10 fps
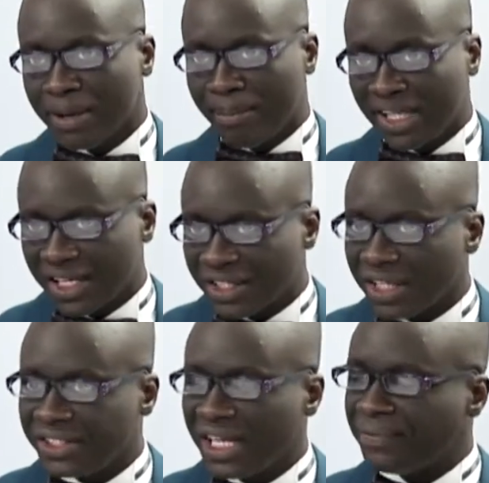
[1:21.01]
Madagascar
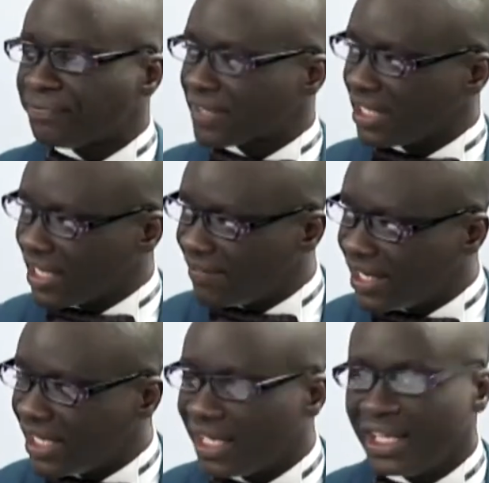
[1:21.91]
c'est
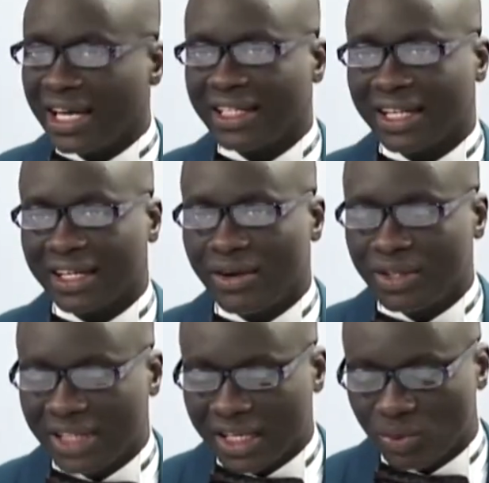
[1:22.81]
révélé être un
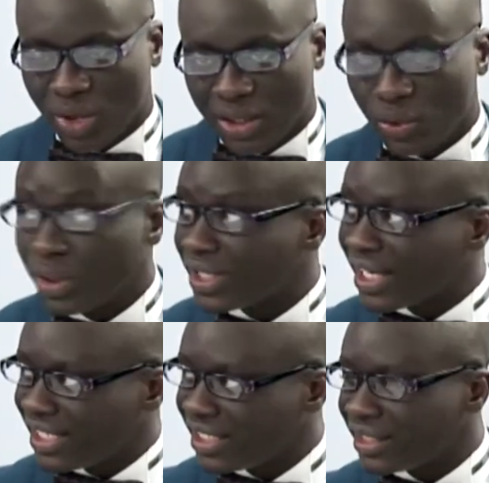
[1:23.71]
territoire de
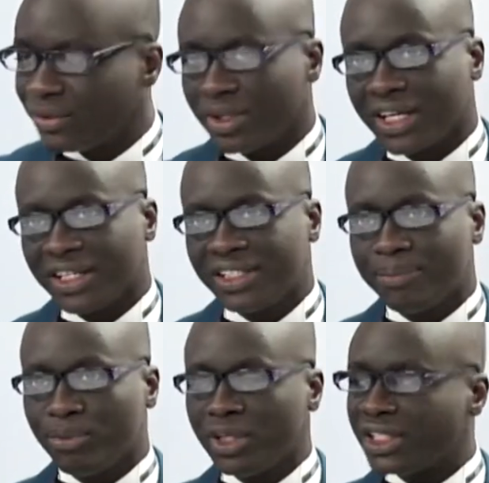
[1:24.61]
crise, de crise
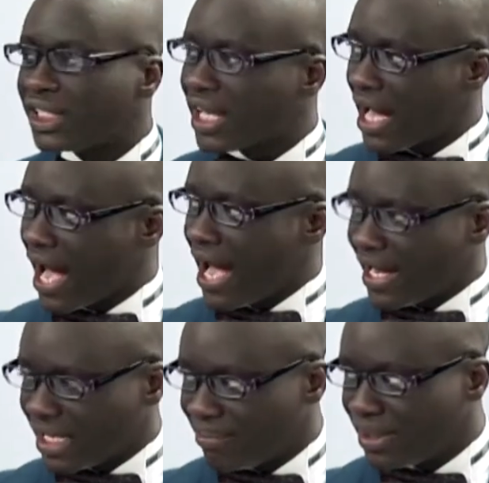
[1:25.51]
politique à
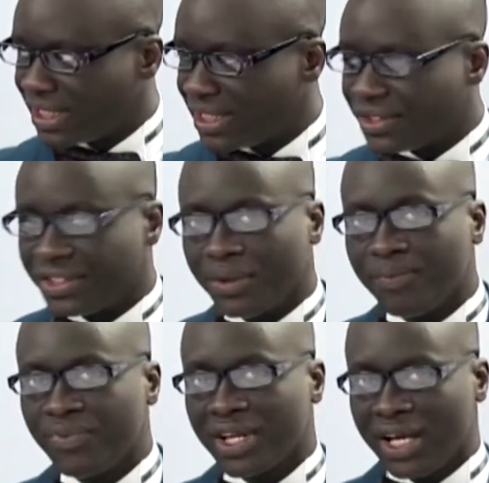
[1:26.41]
répétition.
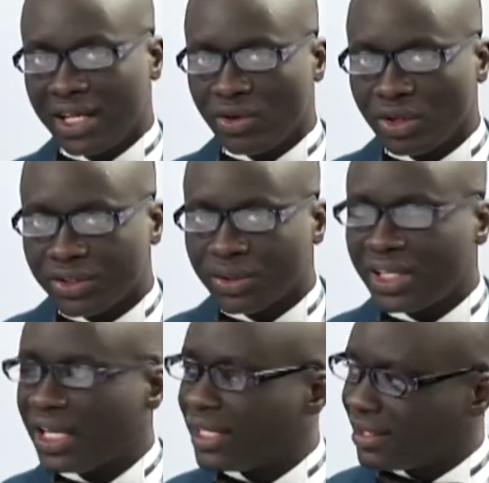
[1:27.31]
Et donc, ce
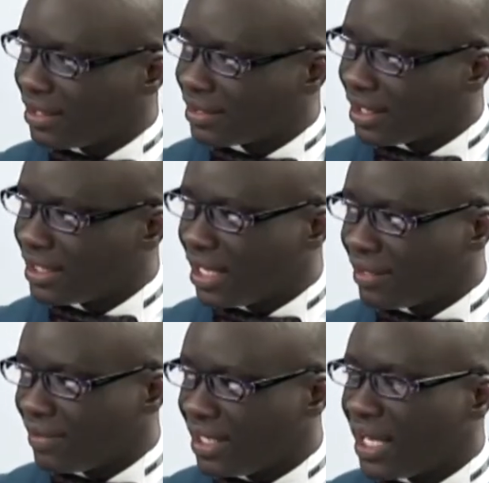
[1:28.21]
qui est en train
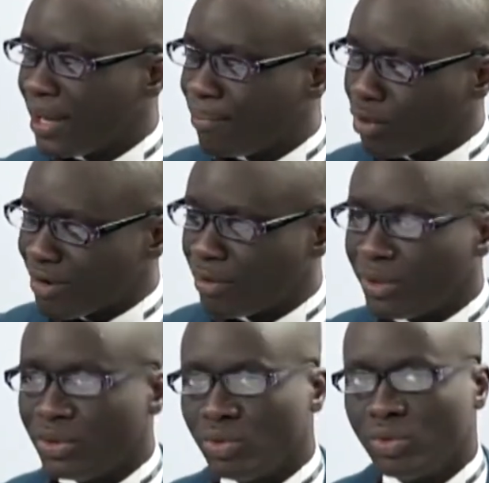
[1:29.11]
d'arriver est
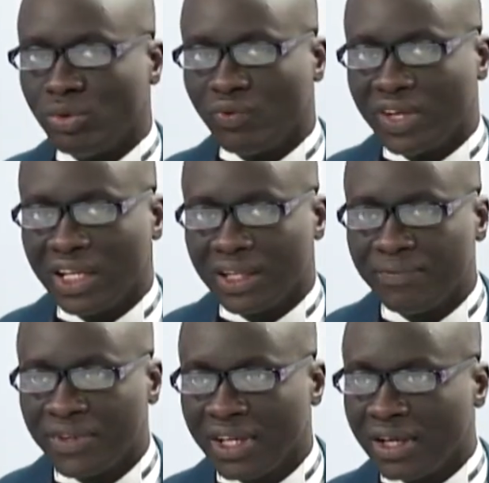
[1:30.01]
probablement une nouvelle
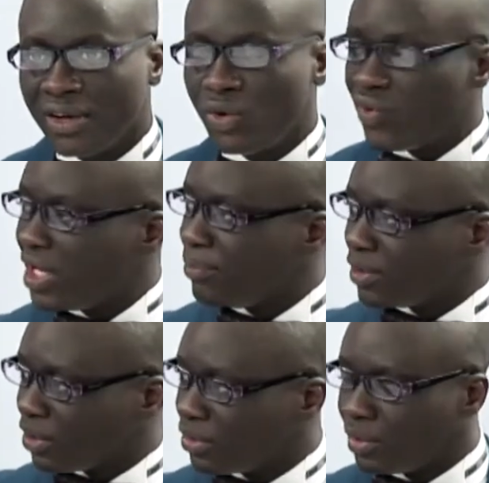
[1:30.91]
un nouvel
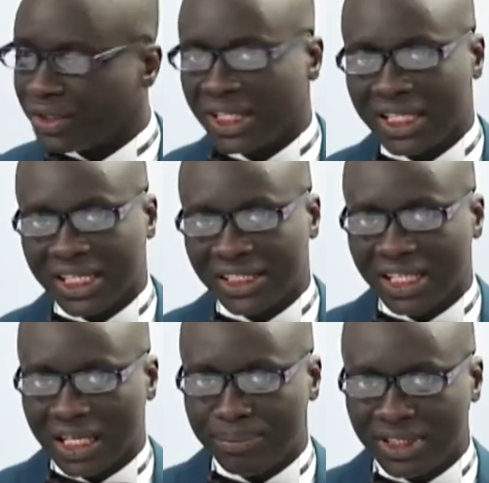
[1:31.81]
épisode de ces cris de
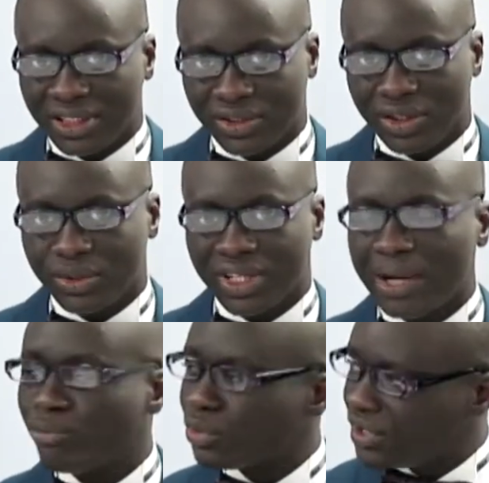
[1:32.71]
la répétition. ce qui a
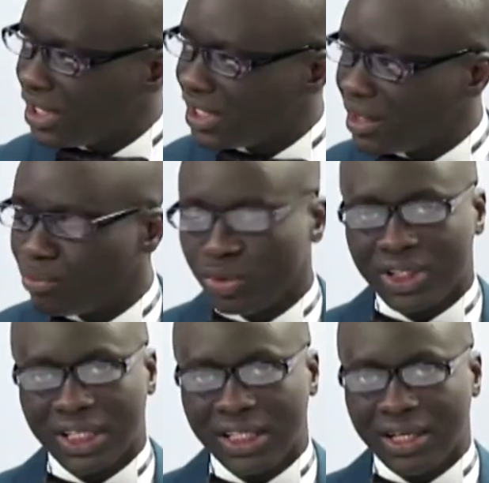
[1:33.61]
poussé les
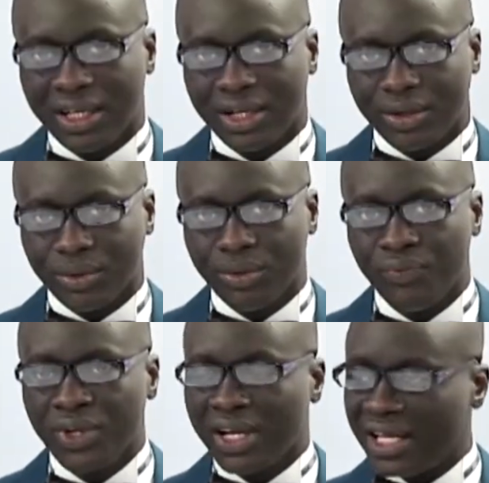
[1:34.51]
députés dans la rue,
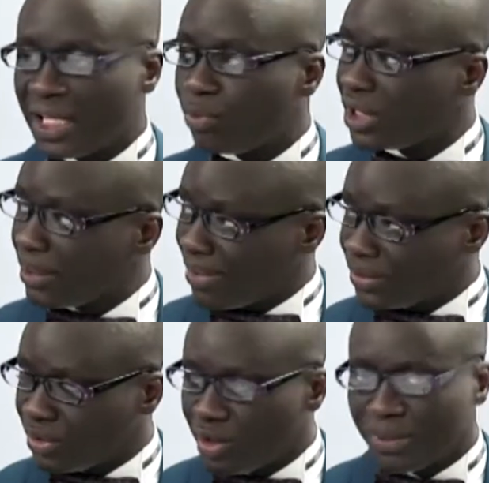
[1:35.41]
les députés pas
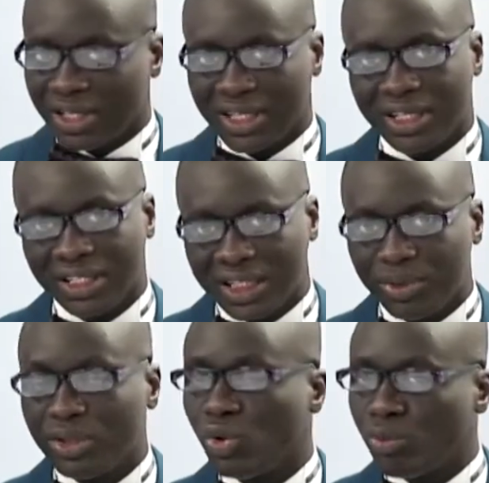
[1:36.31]
seulement, hein, les
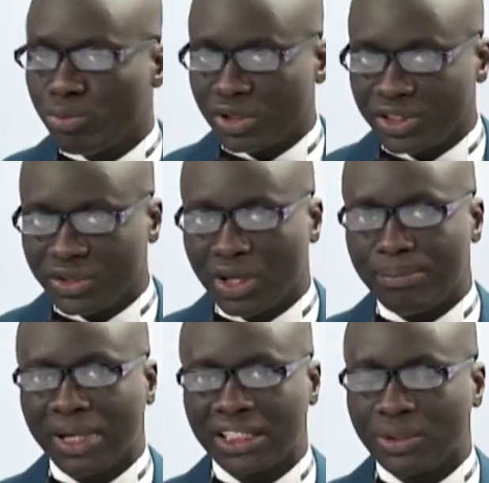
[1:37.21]
députés de l'opposition en
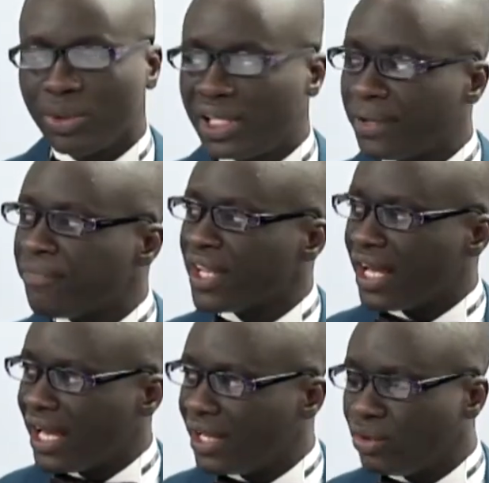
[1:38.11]
particulier,
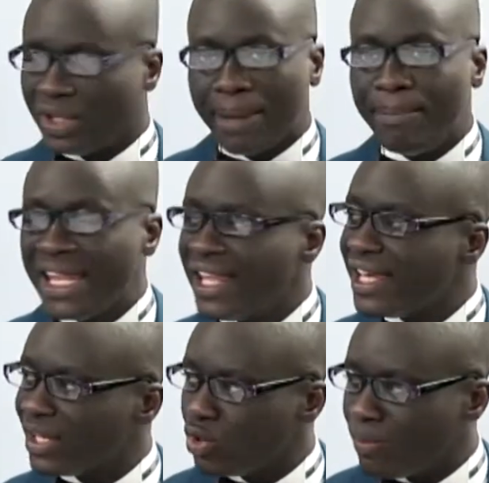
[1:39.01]
et des milliers de